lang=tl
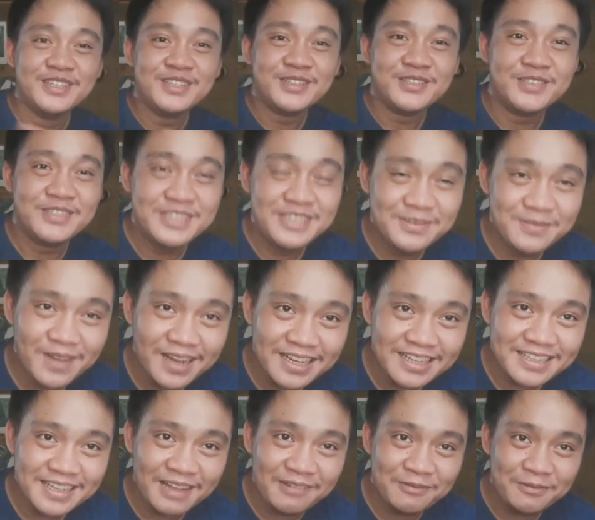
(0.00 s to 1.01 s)
Kung hindi pa
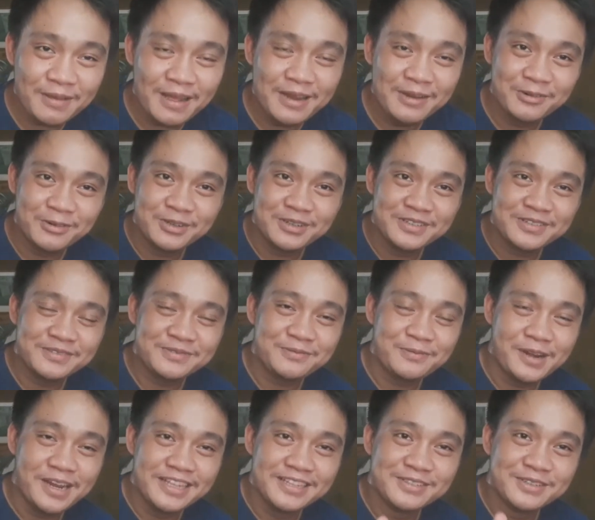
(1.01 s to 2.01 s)
kita follower,
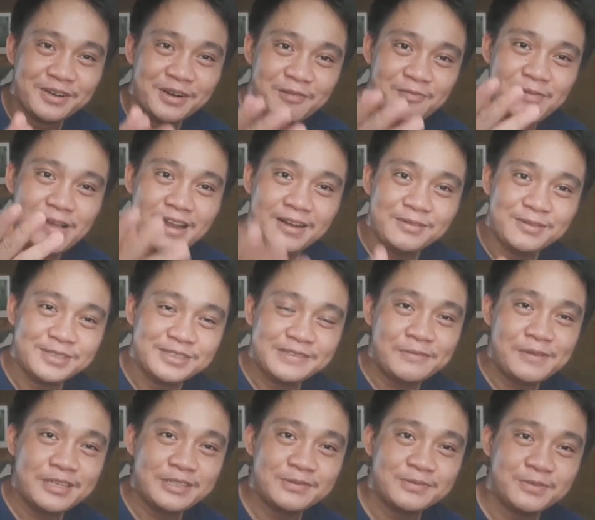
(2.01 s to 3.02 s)
friend or follower sa
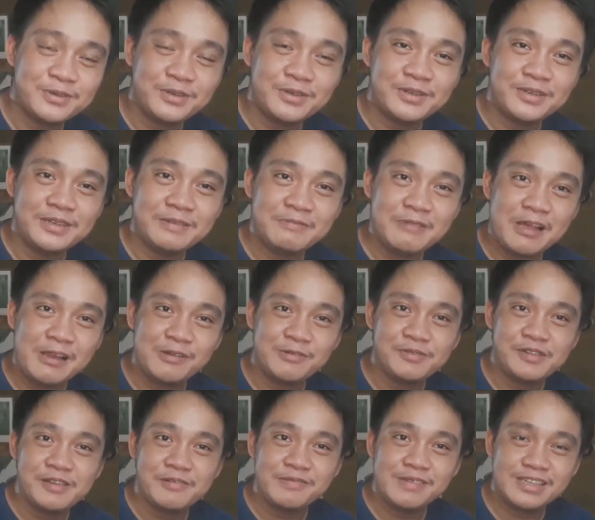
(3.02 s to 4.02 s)
Facebook ko, i-follow
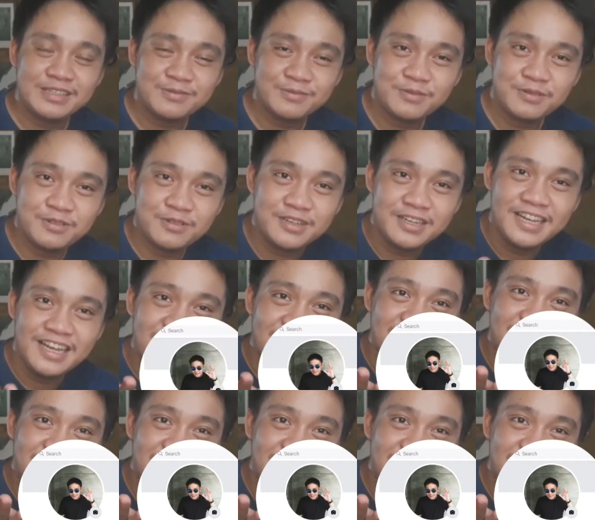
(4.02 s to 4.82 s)
mo na yung Facebook ko, ayan.